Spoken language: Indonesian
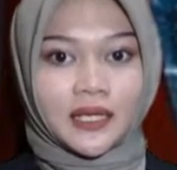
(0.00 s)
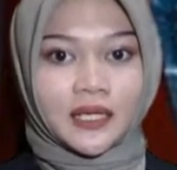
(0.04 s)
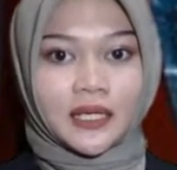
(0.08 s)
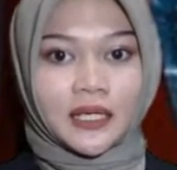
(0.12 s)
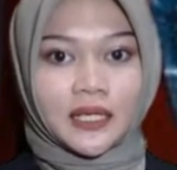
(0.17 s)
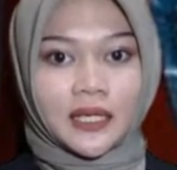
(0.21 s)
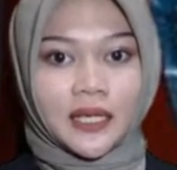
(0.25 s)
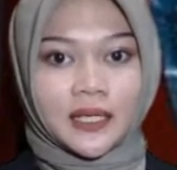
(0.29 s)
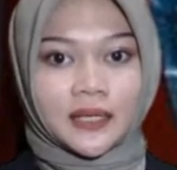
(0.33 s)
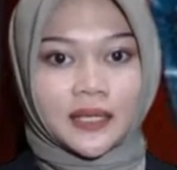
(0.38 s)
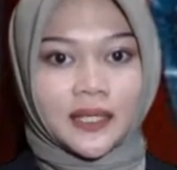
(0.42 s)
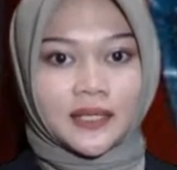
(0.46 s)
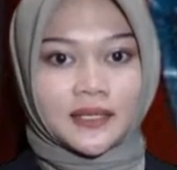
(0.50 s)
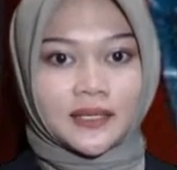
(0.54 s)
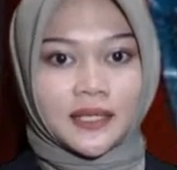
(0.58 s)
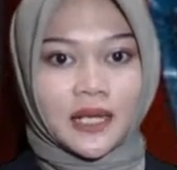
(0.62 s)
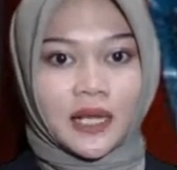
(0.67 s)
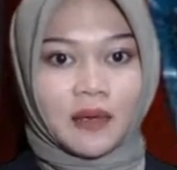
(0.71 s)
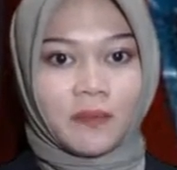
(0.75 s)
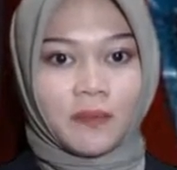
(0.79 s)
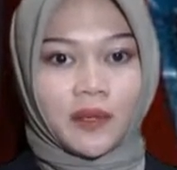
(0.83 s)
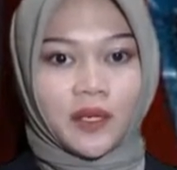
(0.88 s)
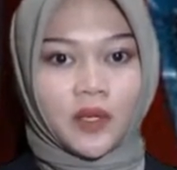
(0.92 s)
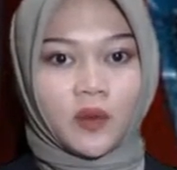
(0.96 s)
Kegiatan
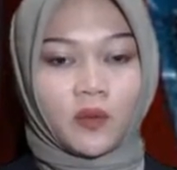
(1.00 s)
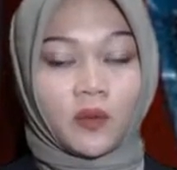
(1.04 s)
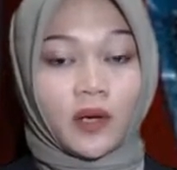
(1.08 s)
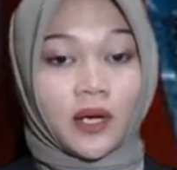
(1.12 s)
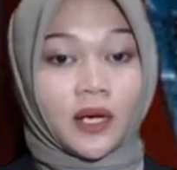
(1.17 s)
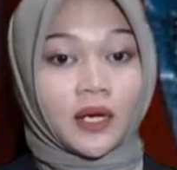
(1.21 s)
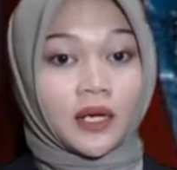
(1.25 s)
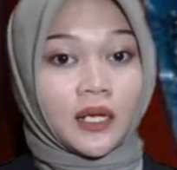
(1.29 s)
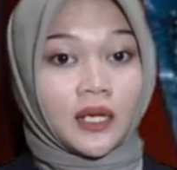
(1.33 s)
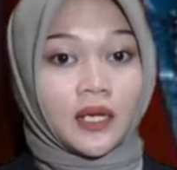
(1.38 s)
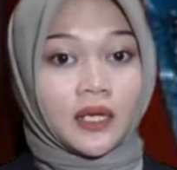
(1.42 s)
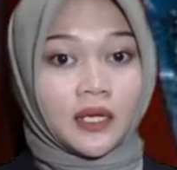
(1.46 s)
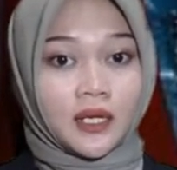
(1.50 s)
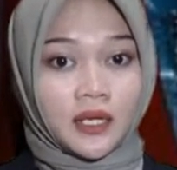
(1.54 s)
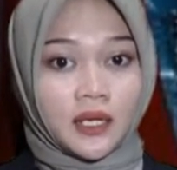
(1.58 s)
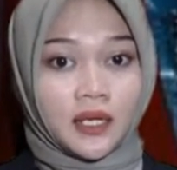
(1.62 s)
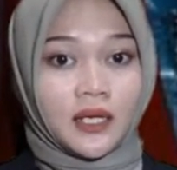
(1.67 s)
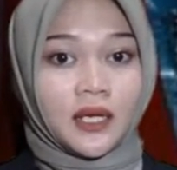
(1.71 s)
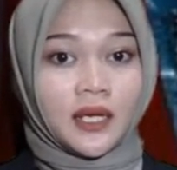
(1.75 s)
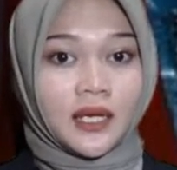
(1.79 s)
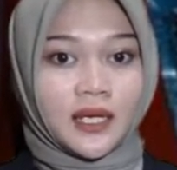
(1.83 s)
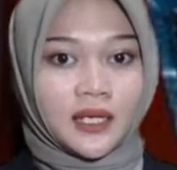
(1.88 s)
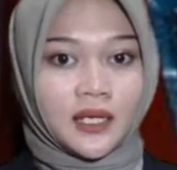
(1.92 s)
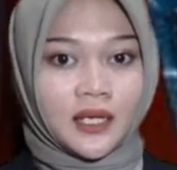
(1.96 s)
selama dua hari
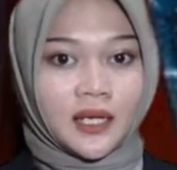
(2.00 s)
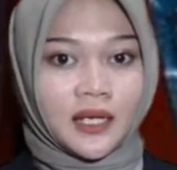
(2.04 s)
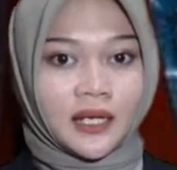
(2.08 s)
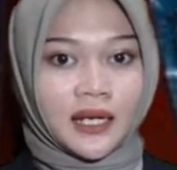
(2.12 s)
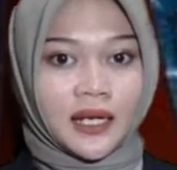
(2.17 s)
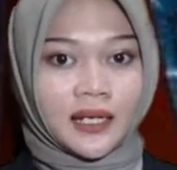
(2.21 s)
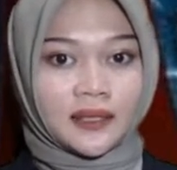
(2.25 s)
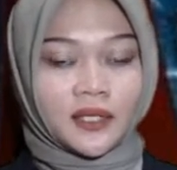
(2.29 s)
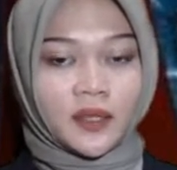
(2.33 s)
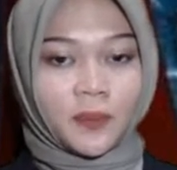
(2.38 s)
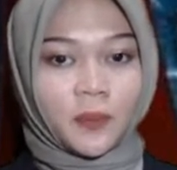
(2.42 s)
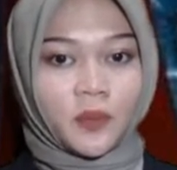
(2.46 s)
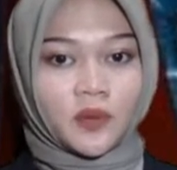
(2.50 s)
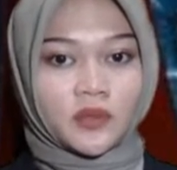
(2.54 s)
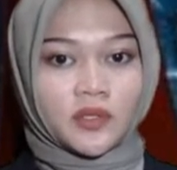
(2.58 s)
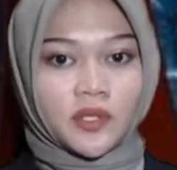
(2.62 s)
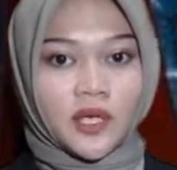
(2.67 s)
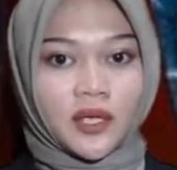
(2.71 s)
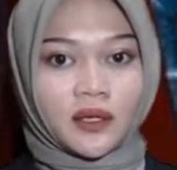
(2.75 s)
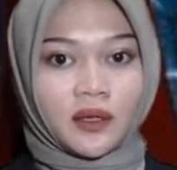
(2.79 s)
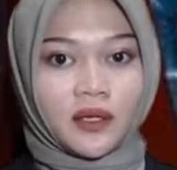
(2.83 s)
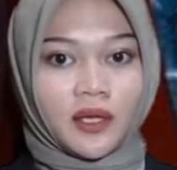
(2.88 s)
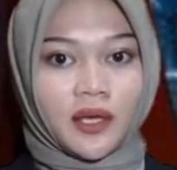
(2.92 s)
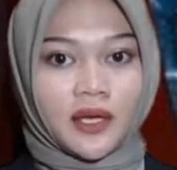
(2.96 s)
ini digelar
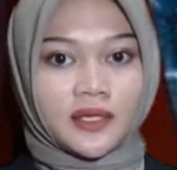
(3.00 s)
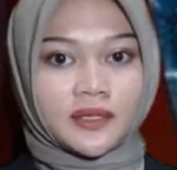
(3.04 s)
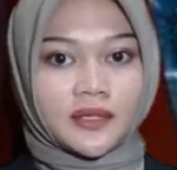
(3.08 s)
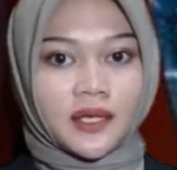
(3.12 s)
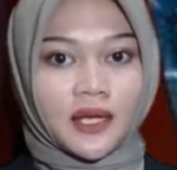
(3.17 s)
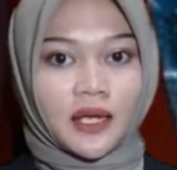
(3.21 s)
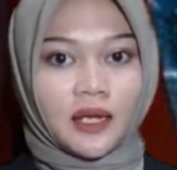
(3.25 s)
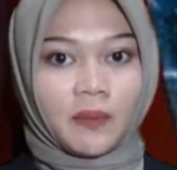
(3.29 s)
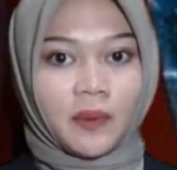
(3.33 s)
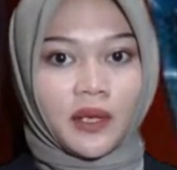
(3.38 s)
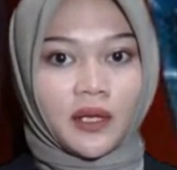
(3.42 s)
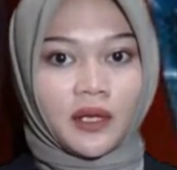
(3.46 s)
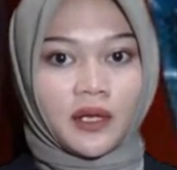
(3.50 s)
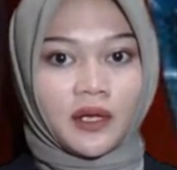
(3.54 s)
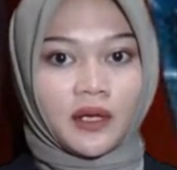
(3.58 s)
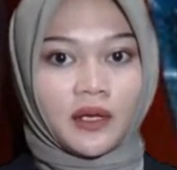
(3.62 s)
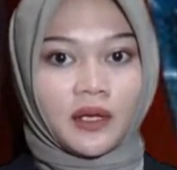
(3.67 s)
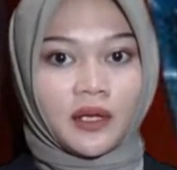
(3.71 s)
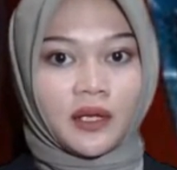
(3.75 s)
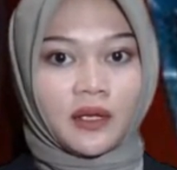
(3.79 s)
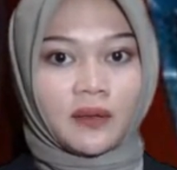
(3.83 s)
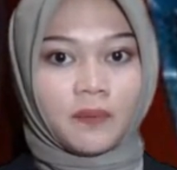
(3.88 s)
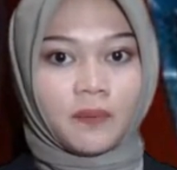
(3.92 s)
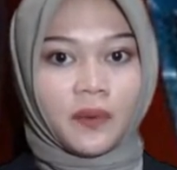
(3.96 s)
terpusat di SLB
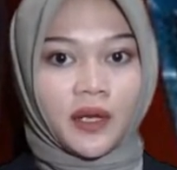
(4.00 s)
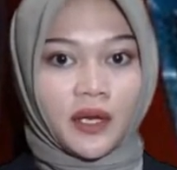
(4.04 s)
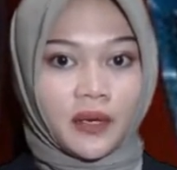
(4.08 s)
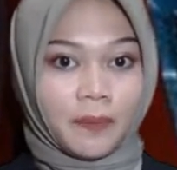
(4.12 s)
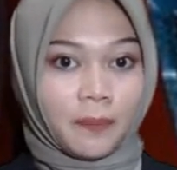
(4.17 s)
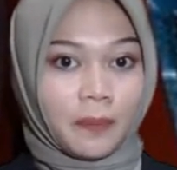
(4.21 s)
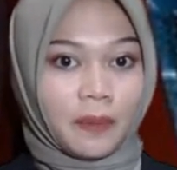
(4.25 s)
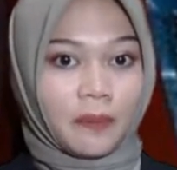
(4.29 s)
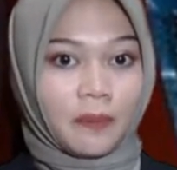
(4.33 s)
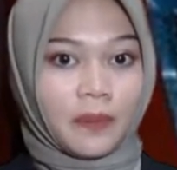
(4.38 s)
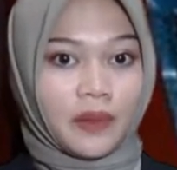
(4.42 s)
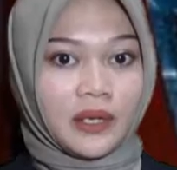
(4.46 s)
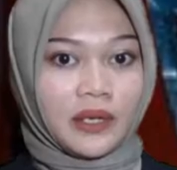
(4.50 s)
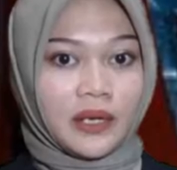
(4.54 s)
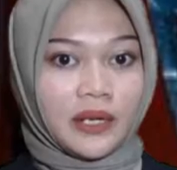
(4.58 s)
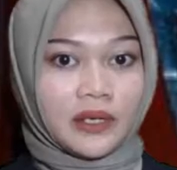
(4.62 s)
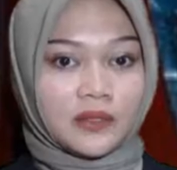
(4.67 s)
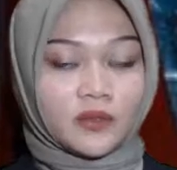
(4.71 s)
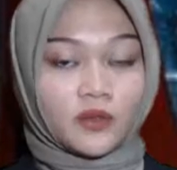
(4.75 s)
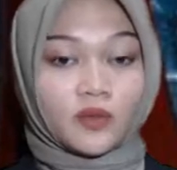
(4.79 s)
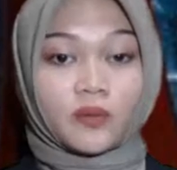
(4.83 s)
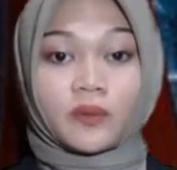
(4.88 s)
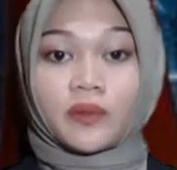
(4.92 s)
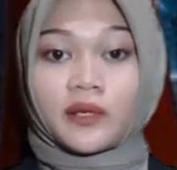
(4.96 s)
Negeri B
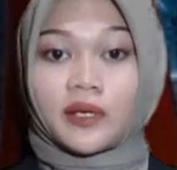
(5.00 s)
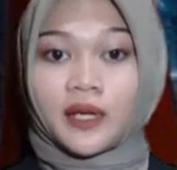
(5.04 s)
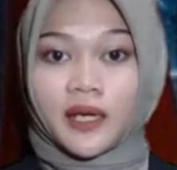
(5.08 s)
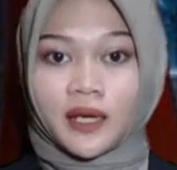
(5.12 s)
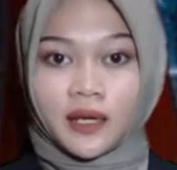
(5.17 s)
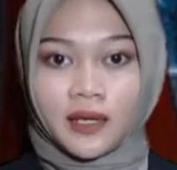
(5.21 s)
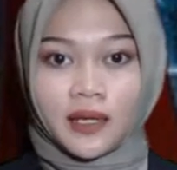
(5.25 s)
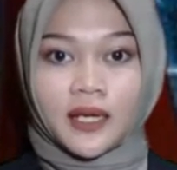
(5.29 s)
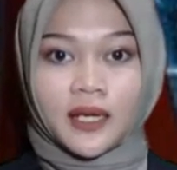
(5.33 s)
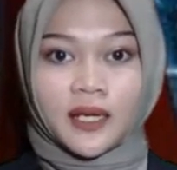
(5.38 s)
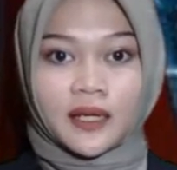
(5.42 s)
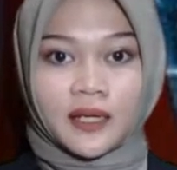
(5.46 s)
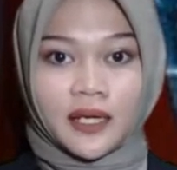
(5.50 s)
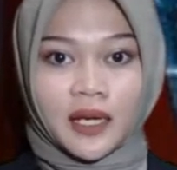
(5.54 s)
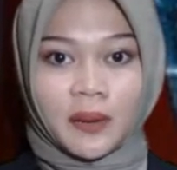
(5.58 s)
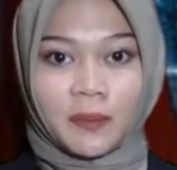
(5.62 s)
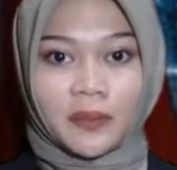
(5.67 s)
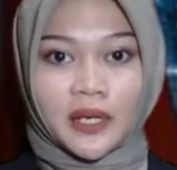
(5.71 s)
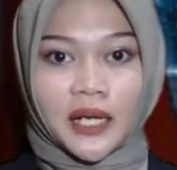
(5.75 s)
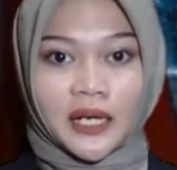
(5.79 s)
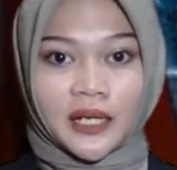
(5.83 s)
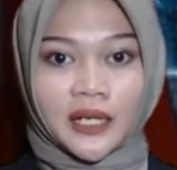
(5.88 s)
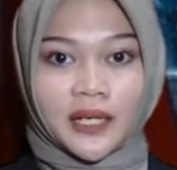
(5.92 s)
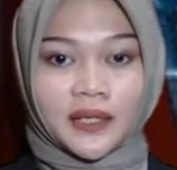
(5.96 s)
Pembina Sumedang
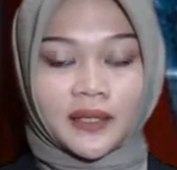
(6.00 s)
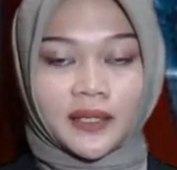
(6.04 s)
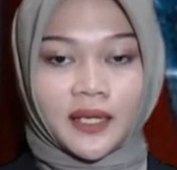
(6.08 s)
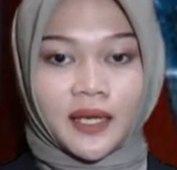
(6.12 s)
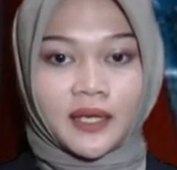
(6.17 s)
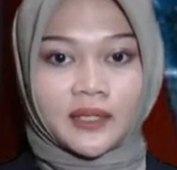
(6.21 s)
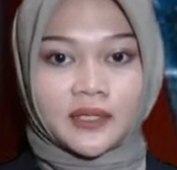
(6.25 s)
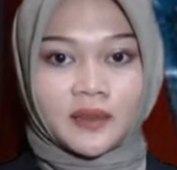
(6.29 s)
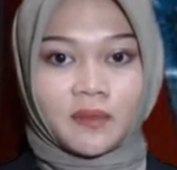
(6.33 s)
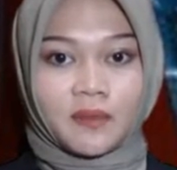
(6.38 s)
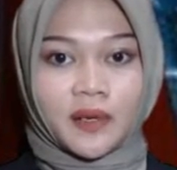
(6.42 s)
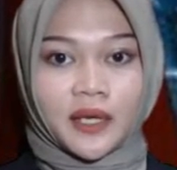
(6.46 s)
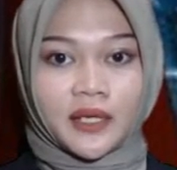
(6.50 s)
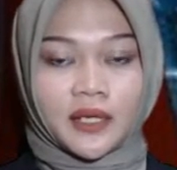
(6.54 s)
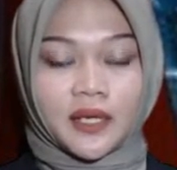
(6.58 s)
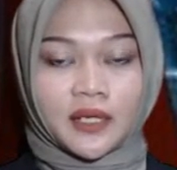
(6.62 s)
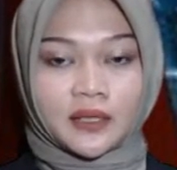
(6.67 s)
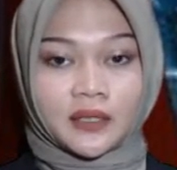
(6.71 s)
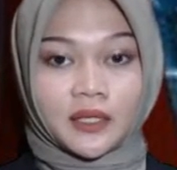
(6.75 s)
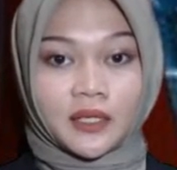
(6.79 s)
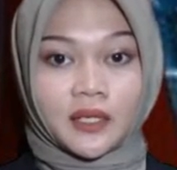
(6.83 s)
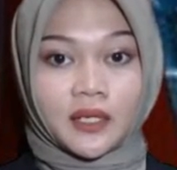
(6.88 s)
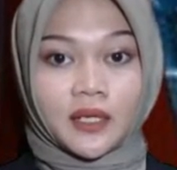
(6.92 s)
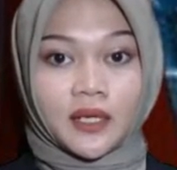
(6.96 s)
yang menargetkan
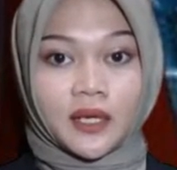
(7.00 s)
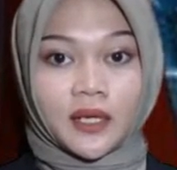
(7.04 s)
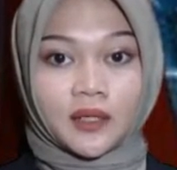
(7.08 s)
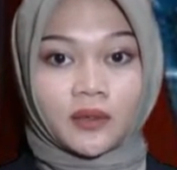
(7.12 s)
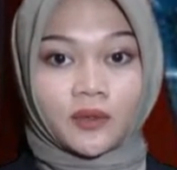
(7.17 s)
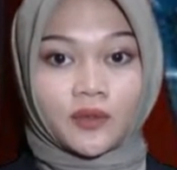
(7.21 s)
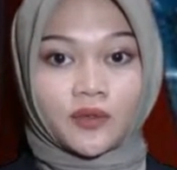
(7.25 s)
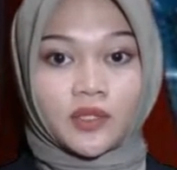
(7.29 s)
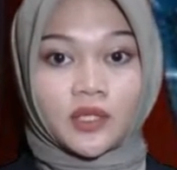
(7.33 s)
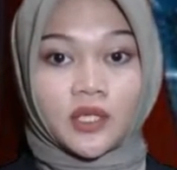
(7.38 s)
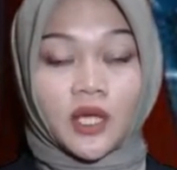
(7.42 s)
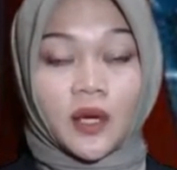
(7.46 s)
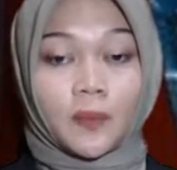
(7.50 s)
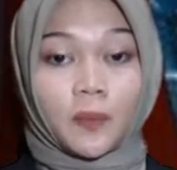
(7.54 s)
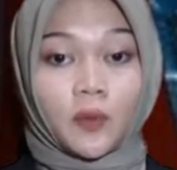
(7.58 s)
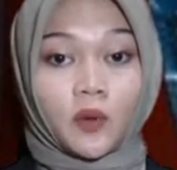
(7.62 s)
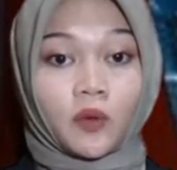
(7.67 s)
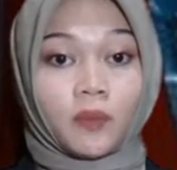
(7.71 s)
sebanyak 334